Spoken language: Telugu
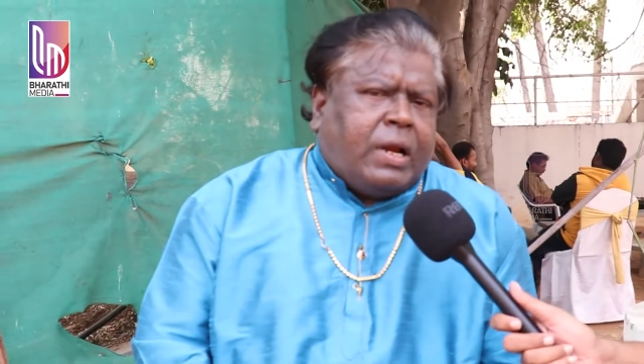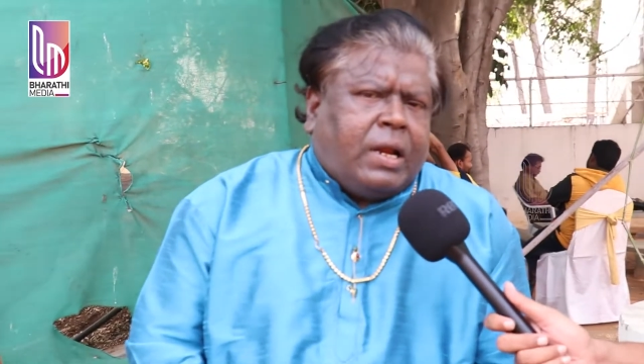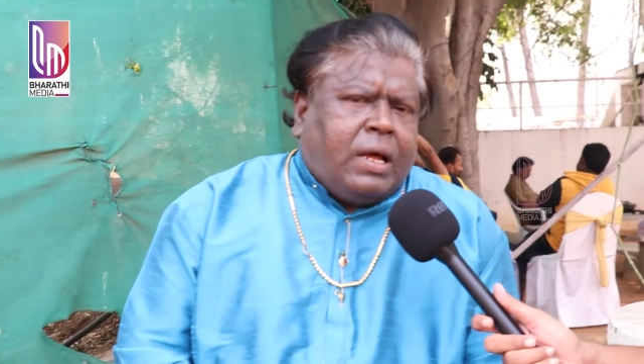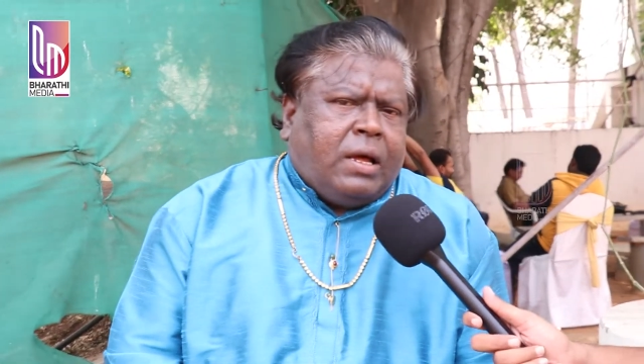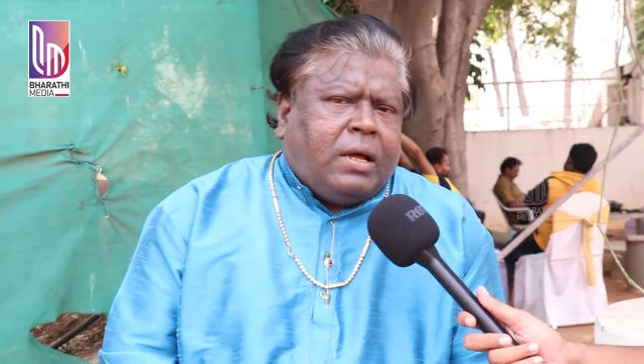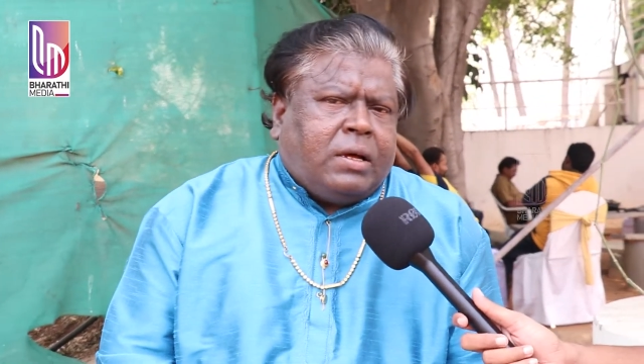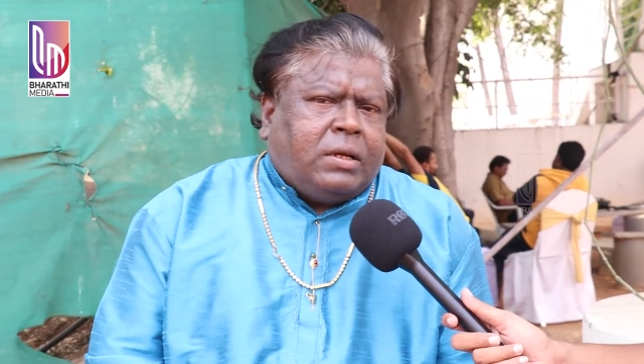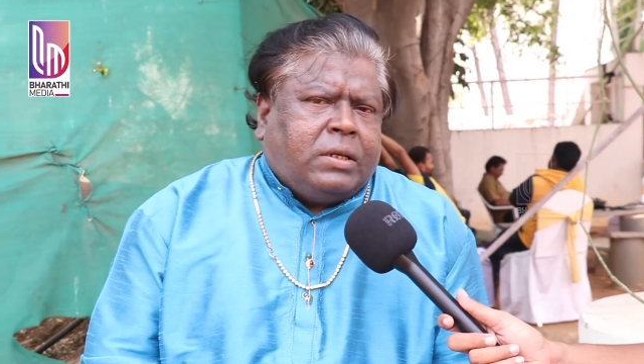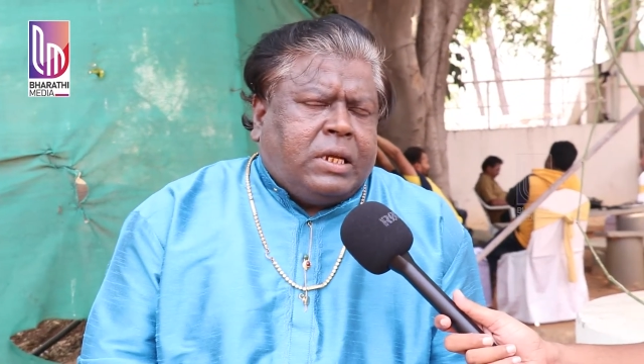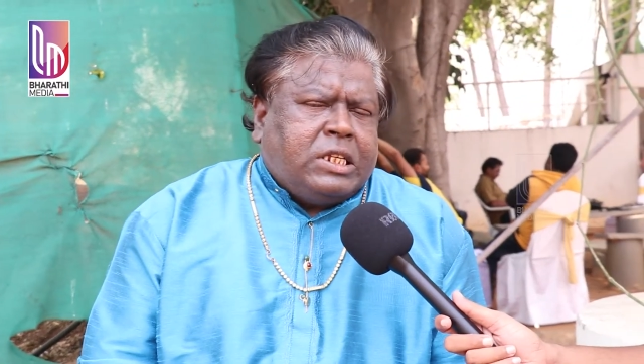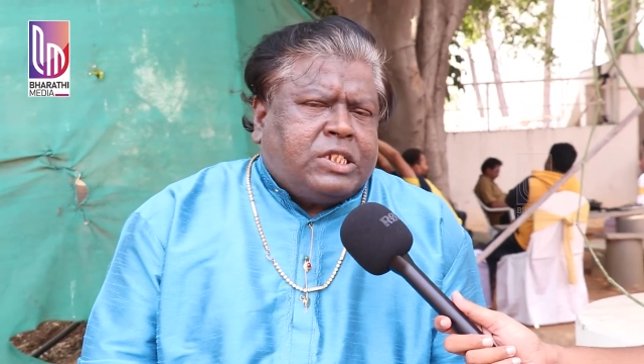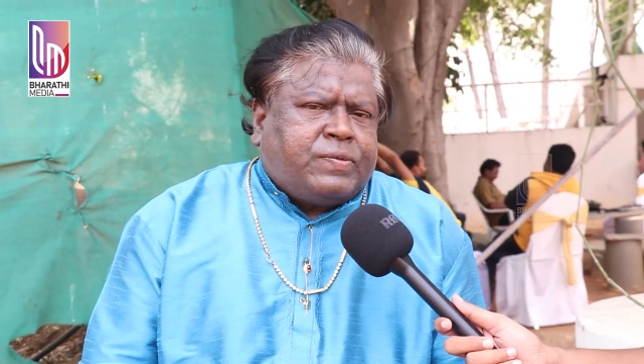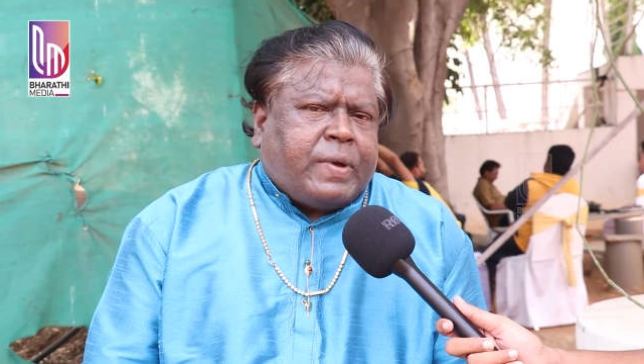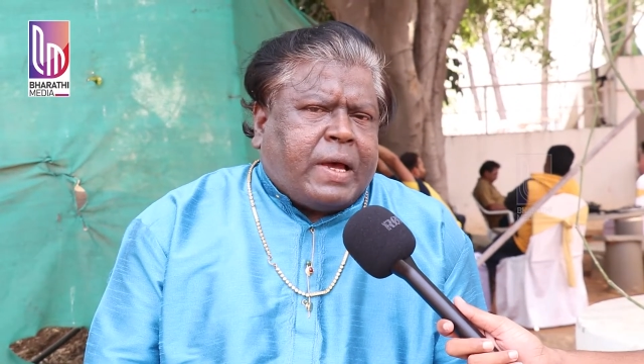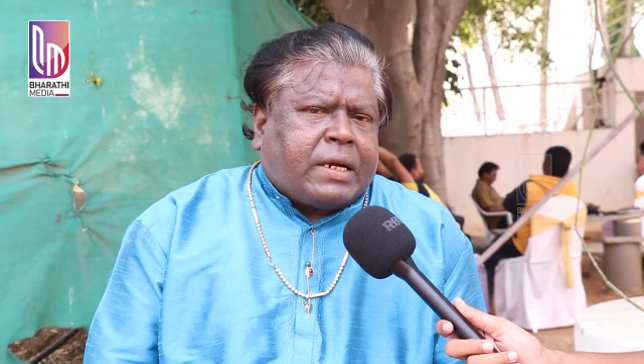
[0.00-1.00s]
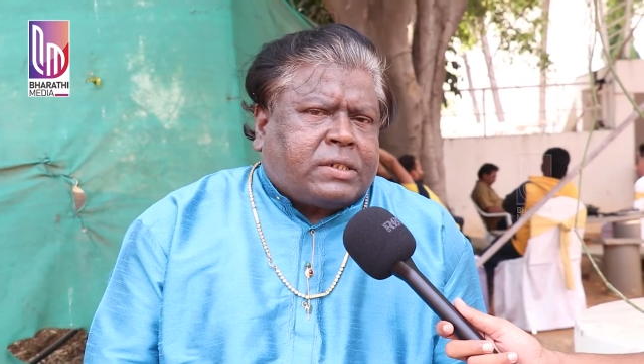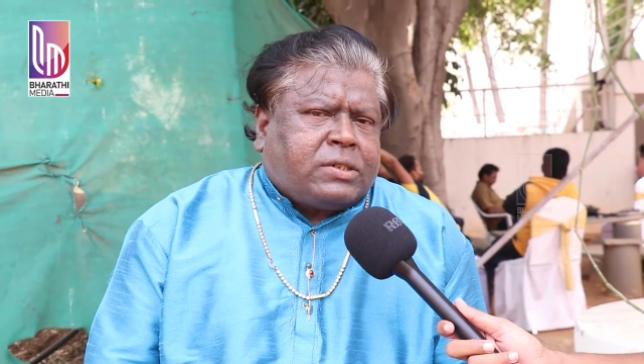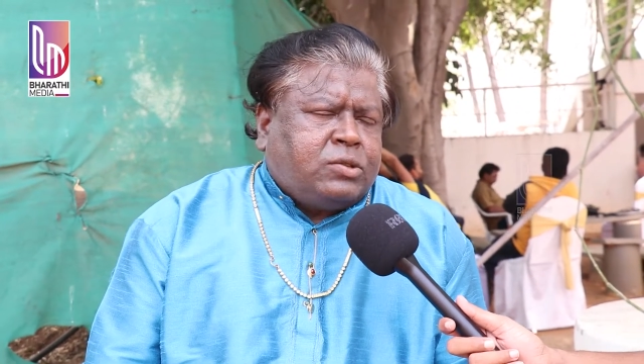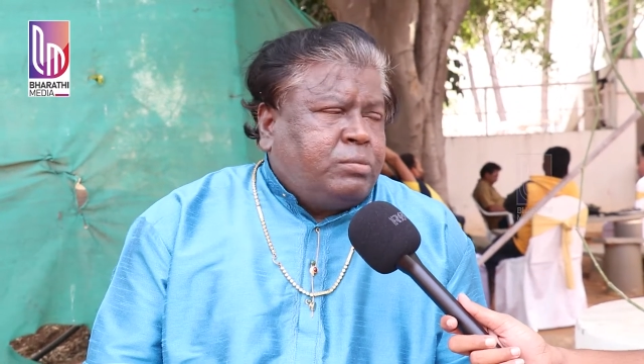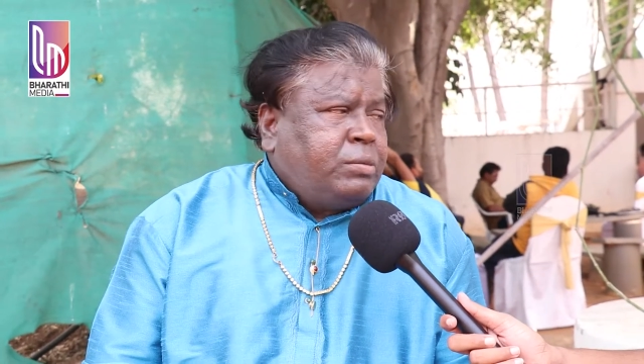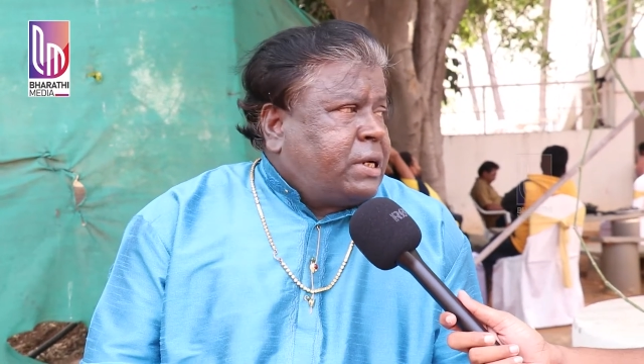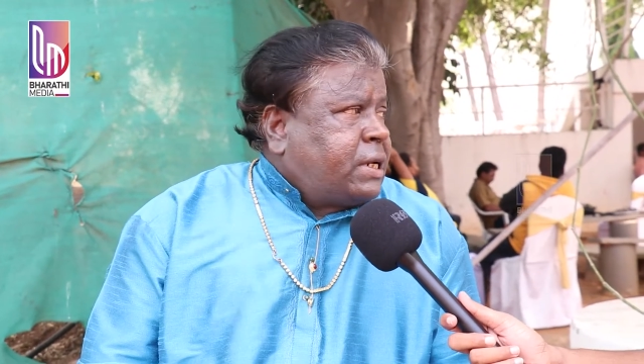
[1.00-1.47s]
వల్ల ఏజ్
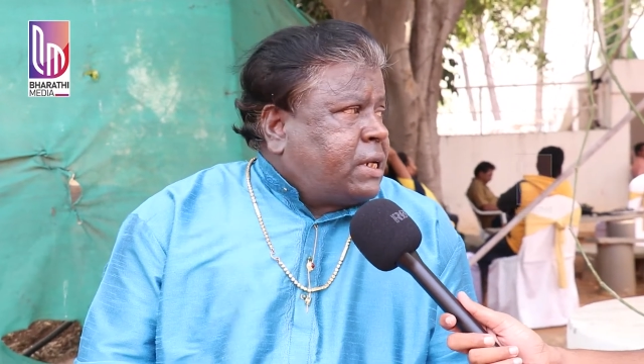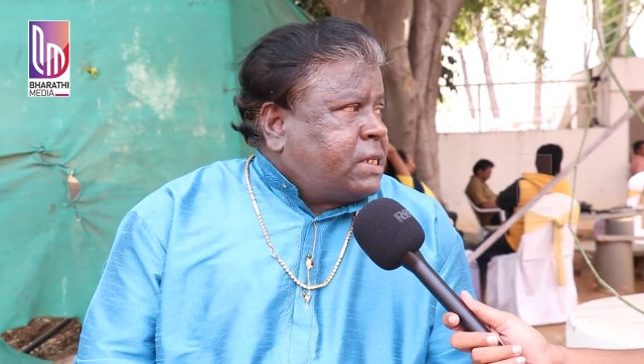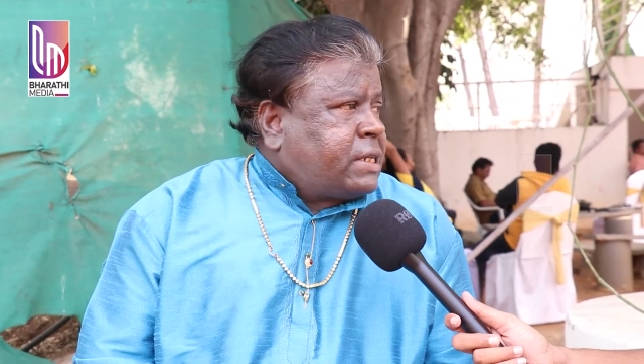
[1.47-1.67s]
ఫ్యాక్ట్ మీకు